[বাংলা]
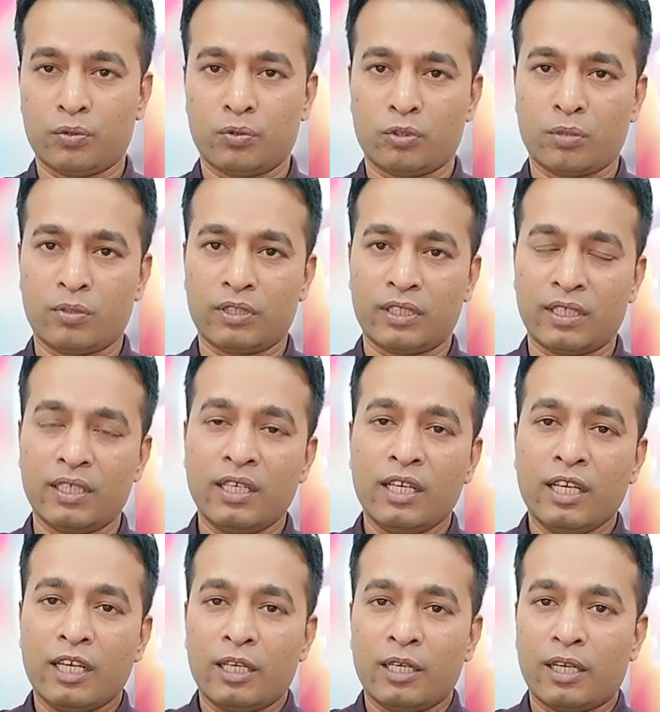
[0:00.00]
সূত্র মতে
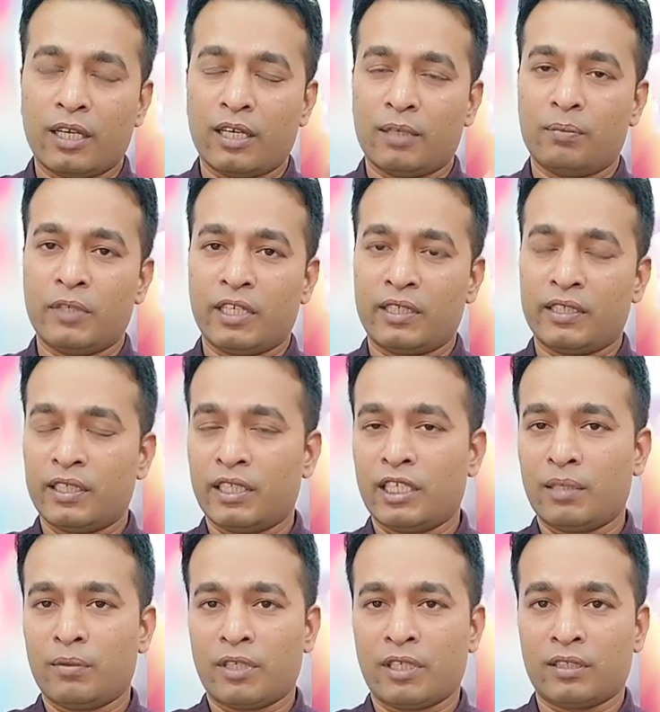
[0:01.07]
ব্যাকটিএ
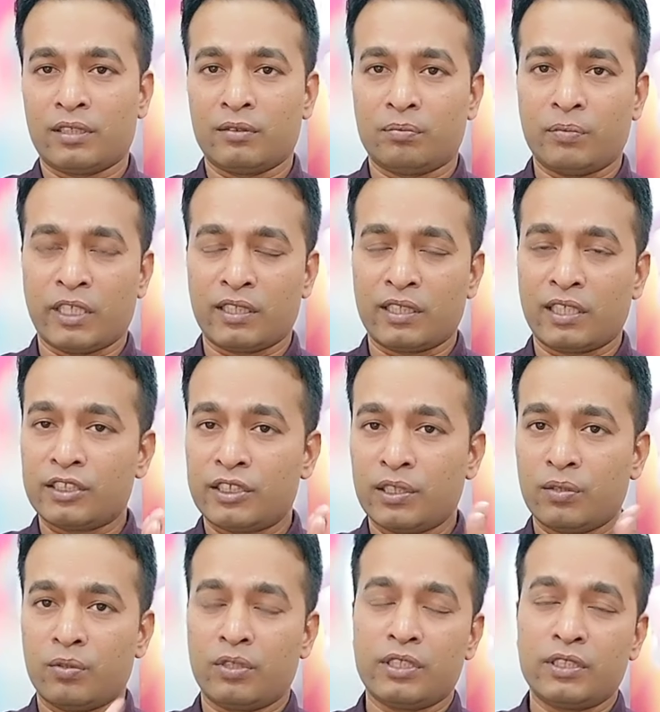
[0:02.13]
এবং মাদ্রাস
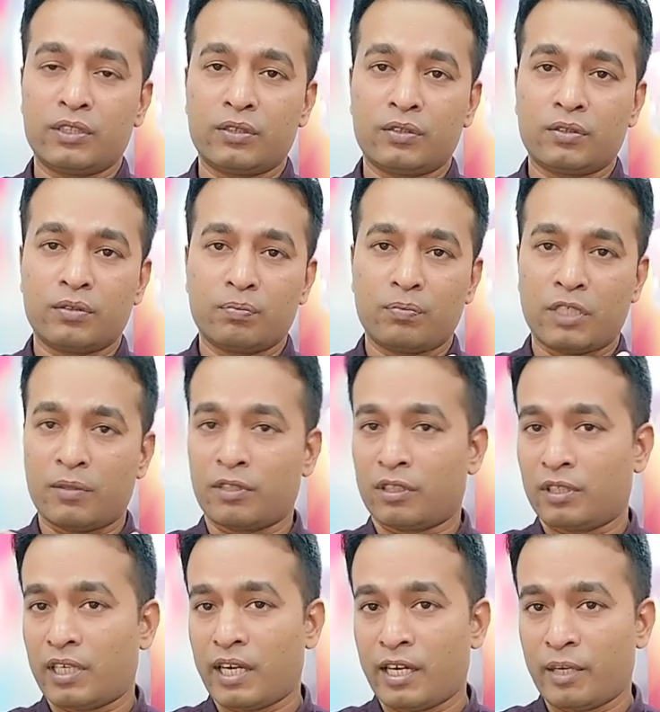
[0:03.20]
সিকিউরিটিস এবং
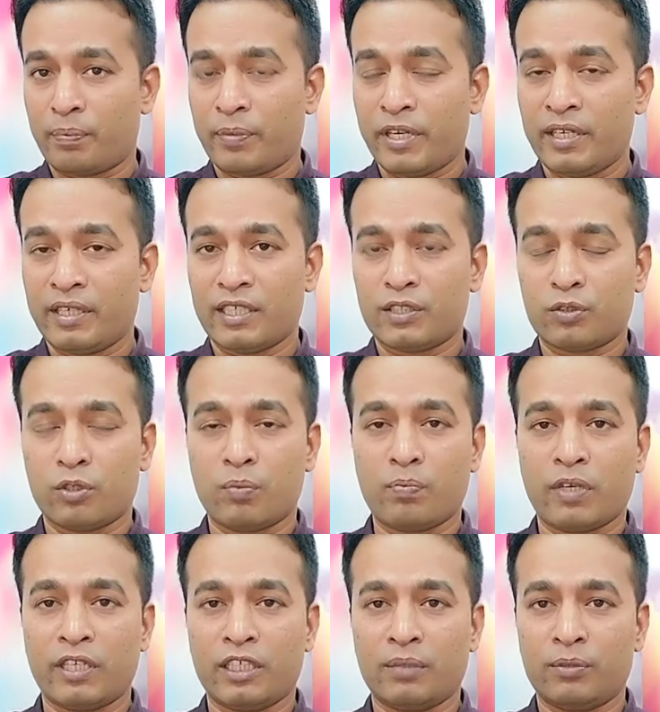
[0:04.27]
অ্যান্ড প্রিন্টার্স
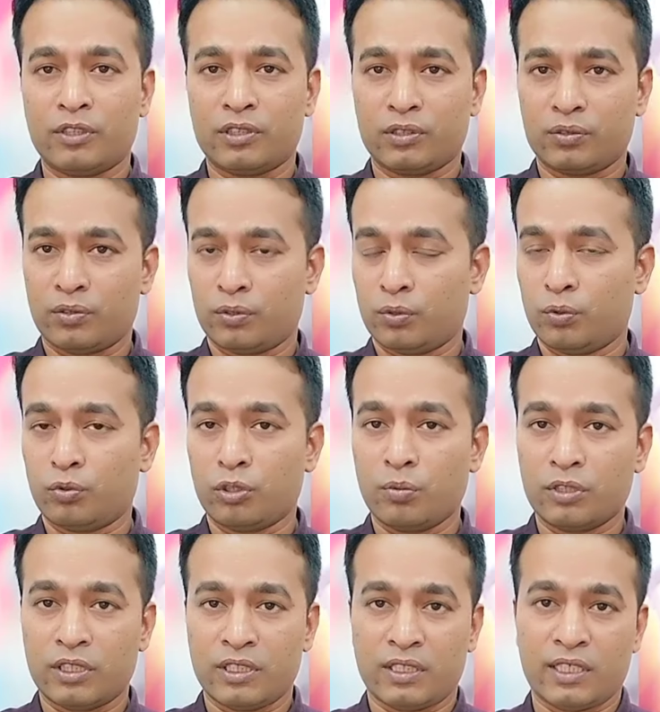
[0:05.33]
কোম্পানির বিশ্বস্ত সূত্র
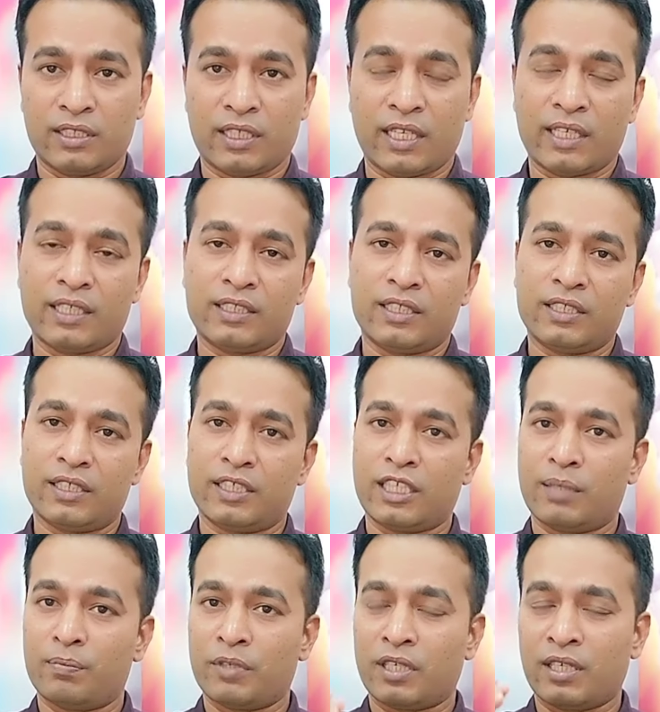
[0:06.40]
মতে যেটা জানা গেছে সেটা
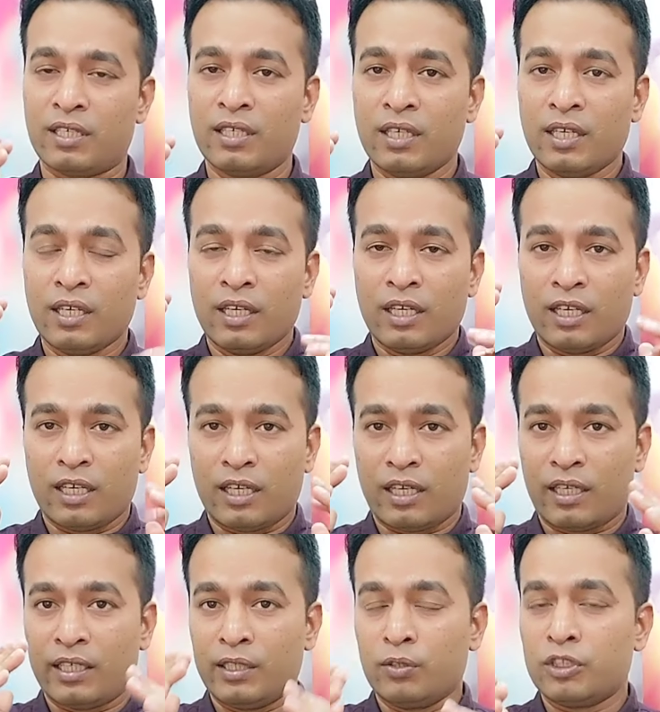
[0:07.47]
আপনারা
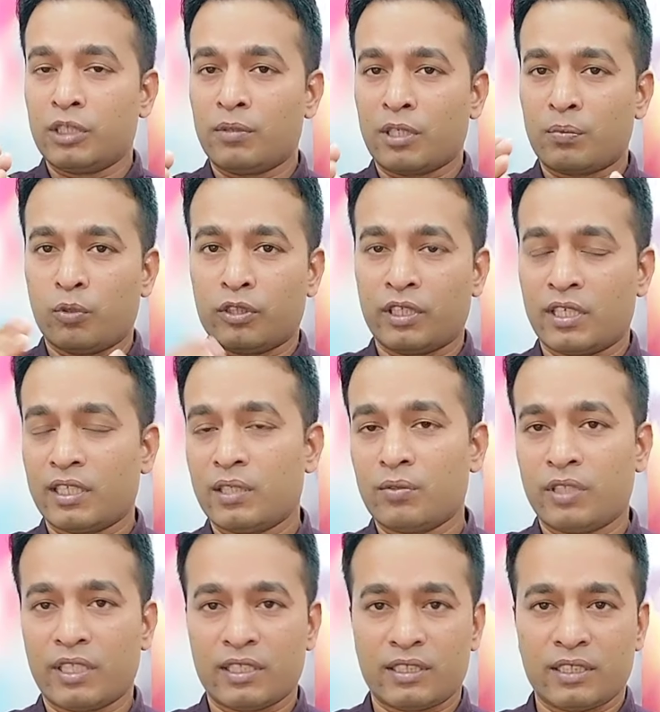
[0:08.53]
নিউজ এবং পত্রিকাতেও
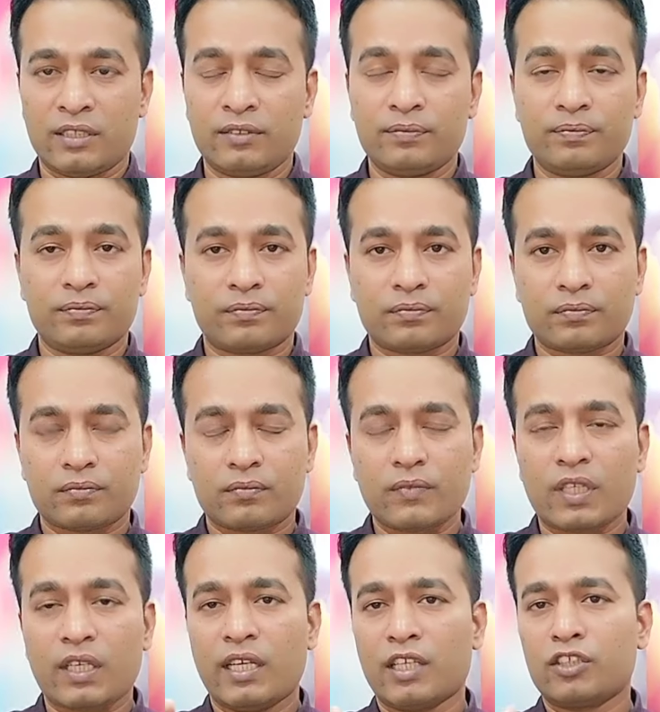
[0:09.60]
দেখেছেন
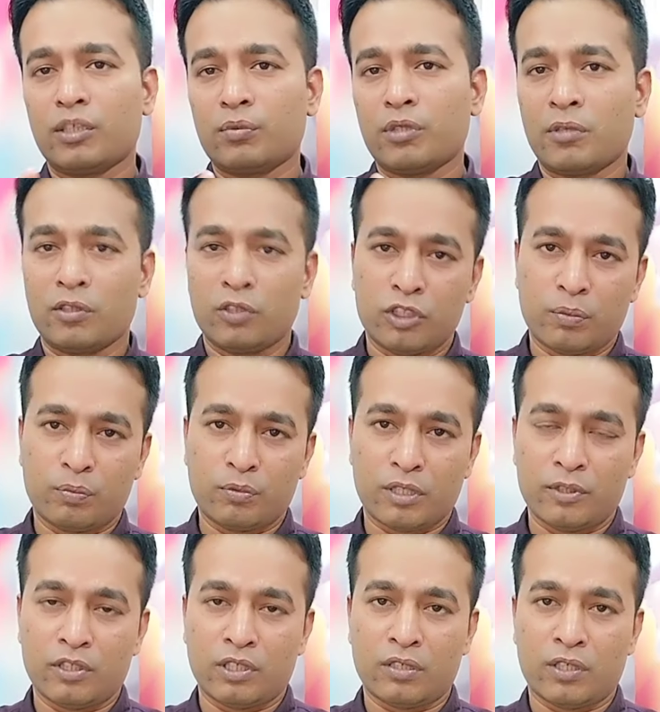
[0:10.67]
এক সপ্তাহ বা দুই সপ্তাহের
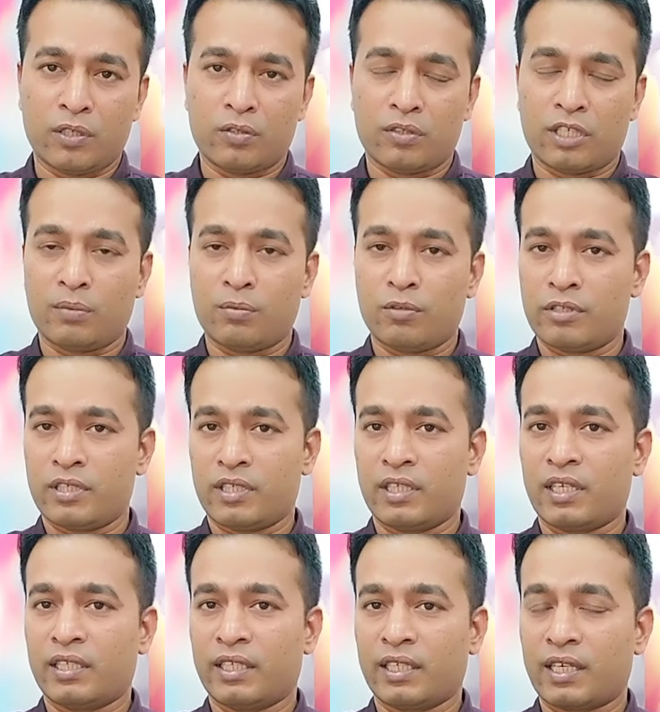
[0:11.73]
ভিতরে হয়তো তারা বলছে
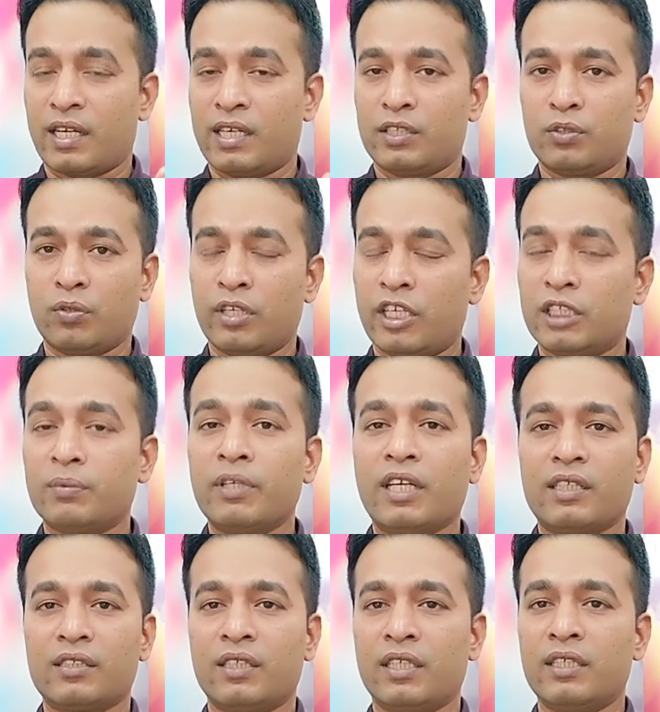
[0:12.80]
তাদের হাতে কার্ড চলে আসবে
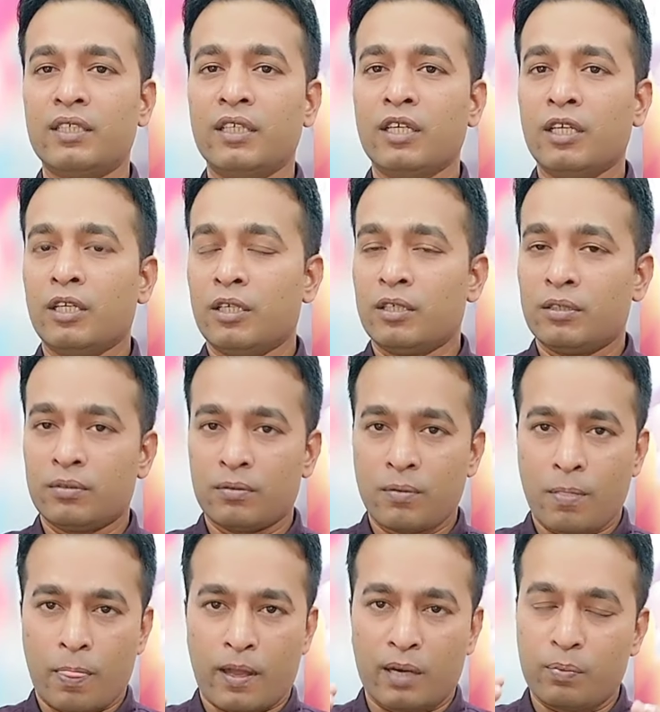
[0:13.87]
আসলেই
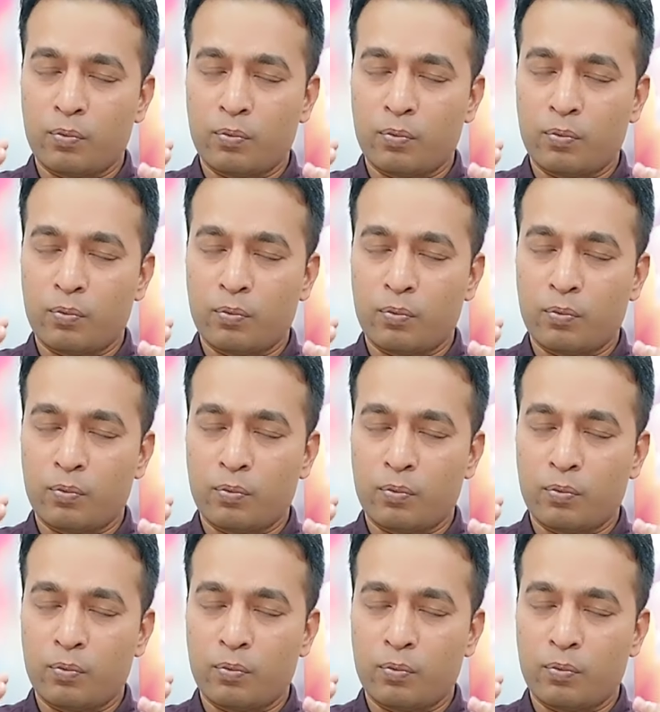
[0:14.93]
তারা